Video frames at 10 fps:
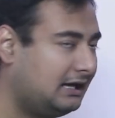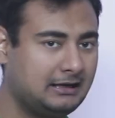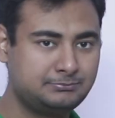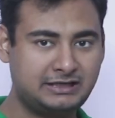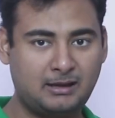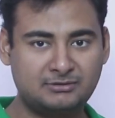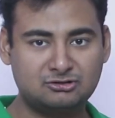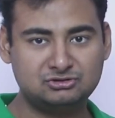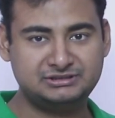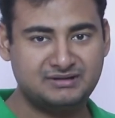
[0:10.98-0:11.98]
आप
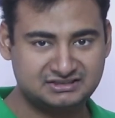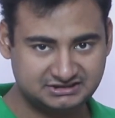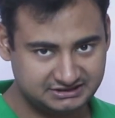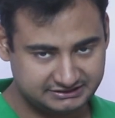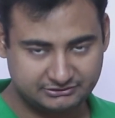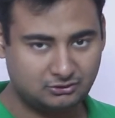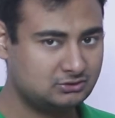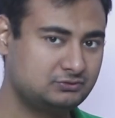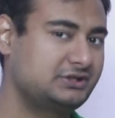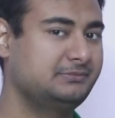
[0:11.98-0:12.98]
कैमरा को दिमाग दे दे रहे हो
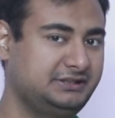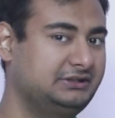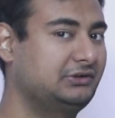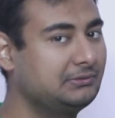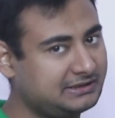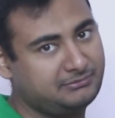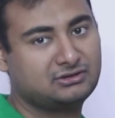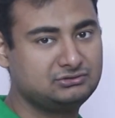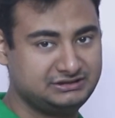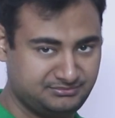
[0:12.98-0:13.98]
और कुछ आप नहीं कर रहे हो आप
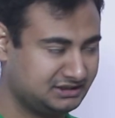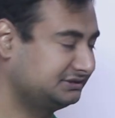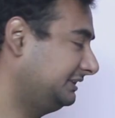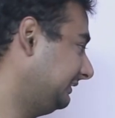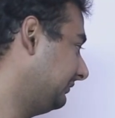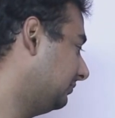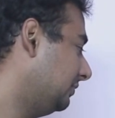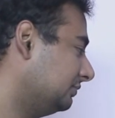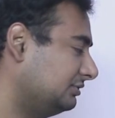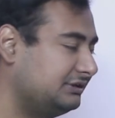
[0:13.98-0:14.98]
कैमरा को दिमाग दे दे रहे हो
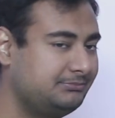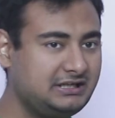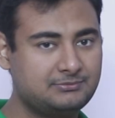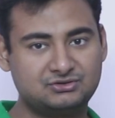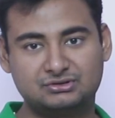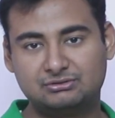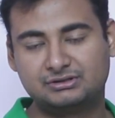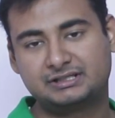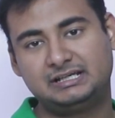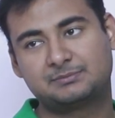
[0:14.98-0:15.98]
तो जब भी आप सुनते
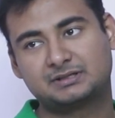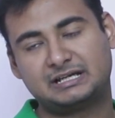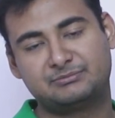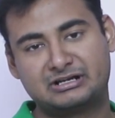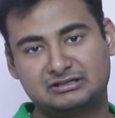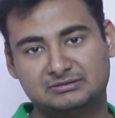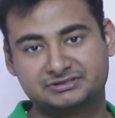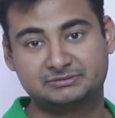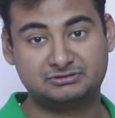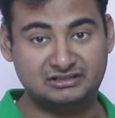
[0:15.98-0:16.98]
होंगे कि आपका कैमरा का
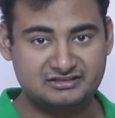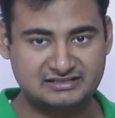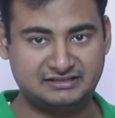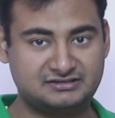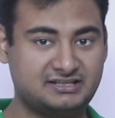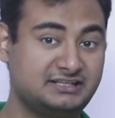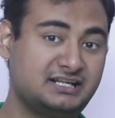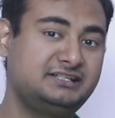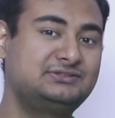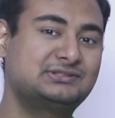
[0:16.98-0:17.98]
मतलब कलर साइन अच्छा है
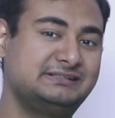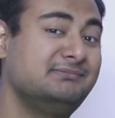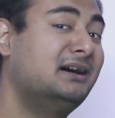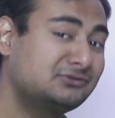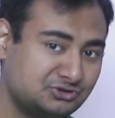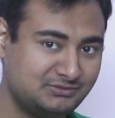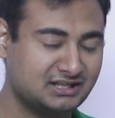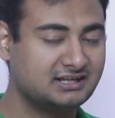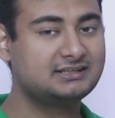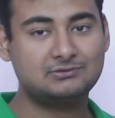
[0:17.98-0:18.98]
यानी कि जो दिमाग उसमें
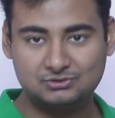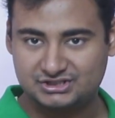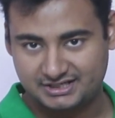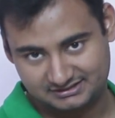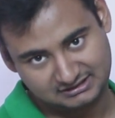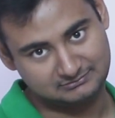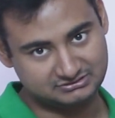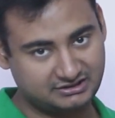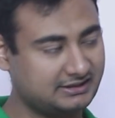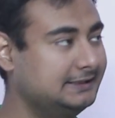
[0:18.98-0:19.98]
लगा कि वो अच्छा से काम
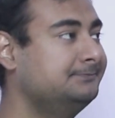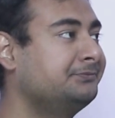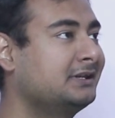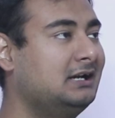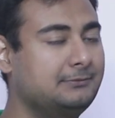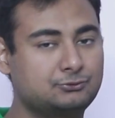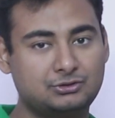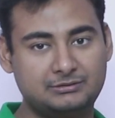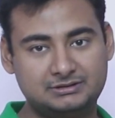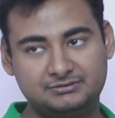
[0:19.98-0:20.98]
कर रहा है
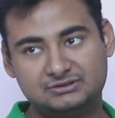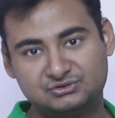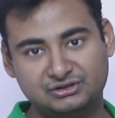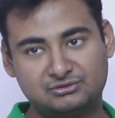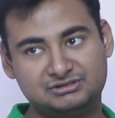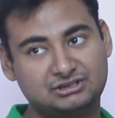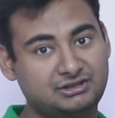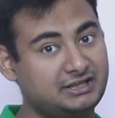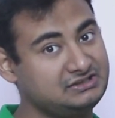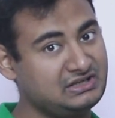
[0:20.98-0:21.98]
आपको कभी कभी सुनने को मिलता
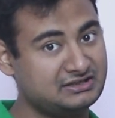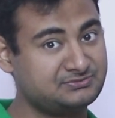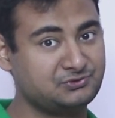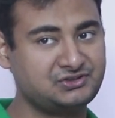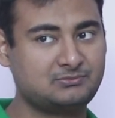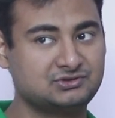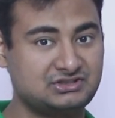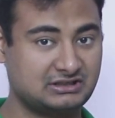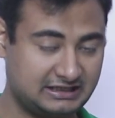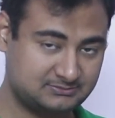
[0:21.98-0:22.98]
होगा यार ये एक्सपोजर बहुत
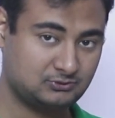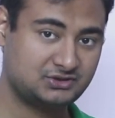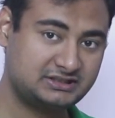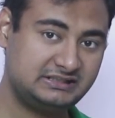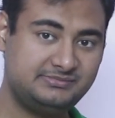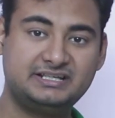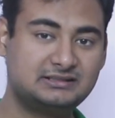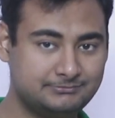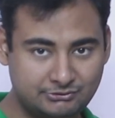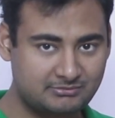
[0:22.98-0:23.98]
अच्छा है एक्सपोजर के लिए भी
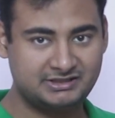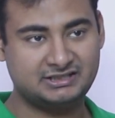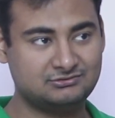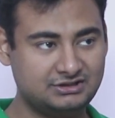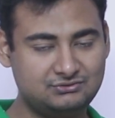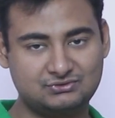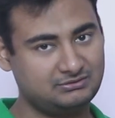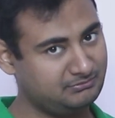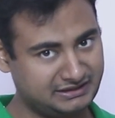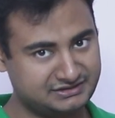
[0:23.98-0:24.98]
एक कंप्यूटर बैठा हुआ है जो
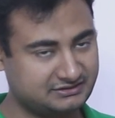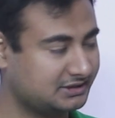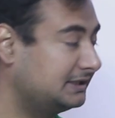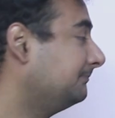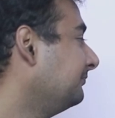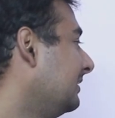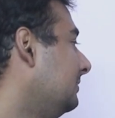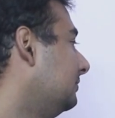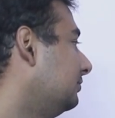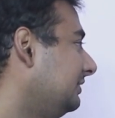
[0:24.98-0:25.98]
उसका मैनेज कर रहा है
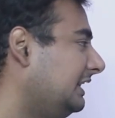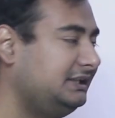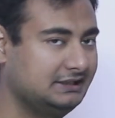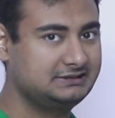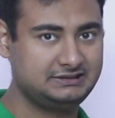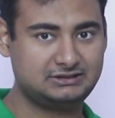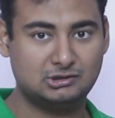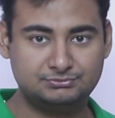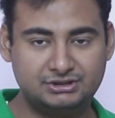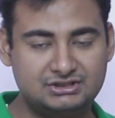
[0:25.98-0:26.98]
तो यही है कि
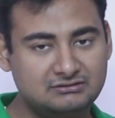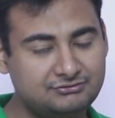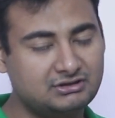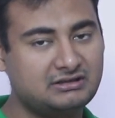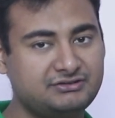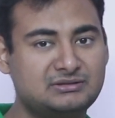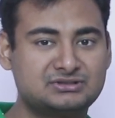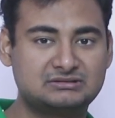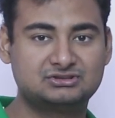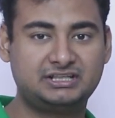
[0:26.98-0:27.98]
कॉम्पिटिशनल फोटोग्राफी का
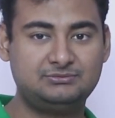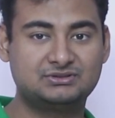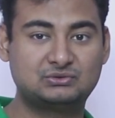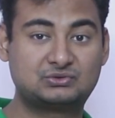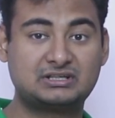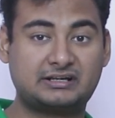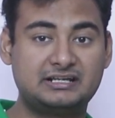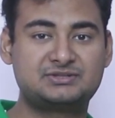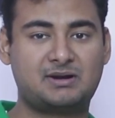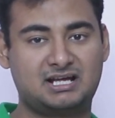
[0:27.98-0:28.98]
मतलब होता है कि बस उसका
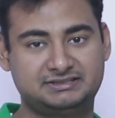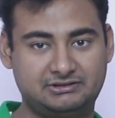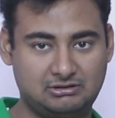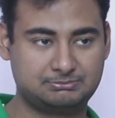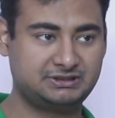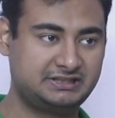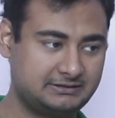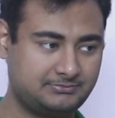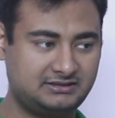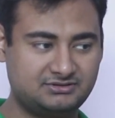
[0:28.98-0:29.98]
रेंज बढ़ा दे रहे हो आप कि
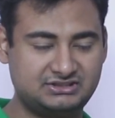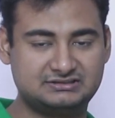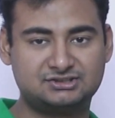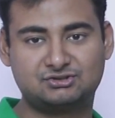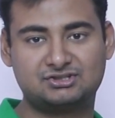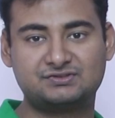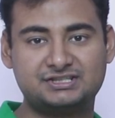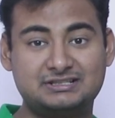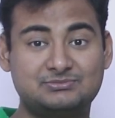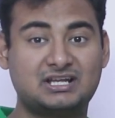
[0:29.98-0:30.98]
ठीक है पहले बस इतना छोटा
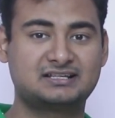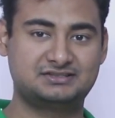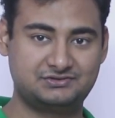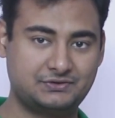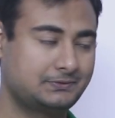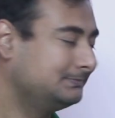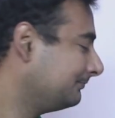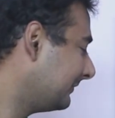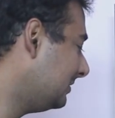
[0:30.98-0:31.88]
छोटा चीज़ अब ज़्यादा चीज़ करो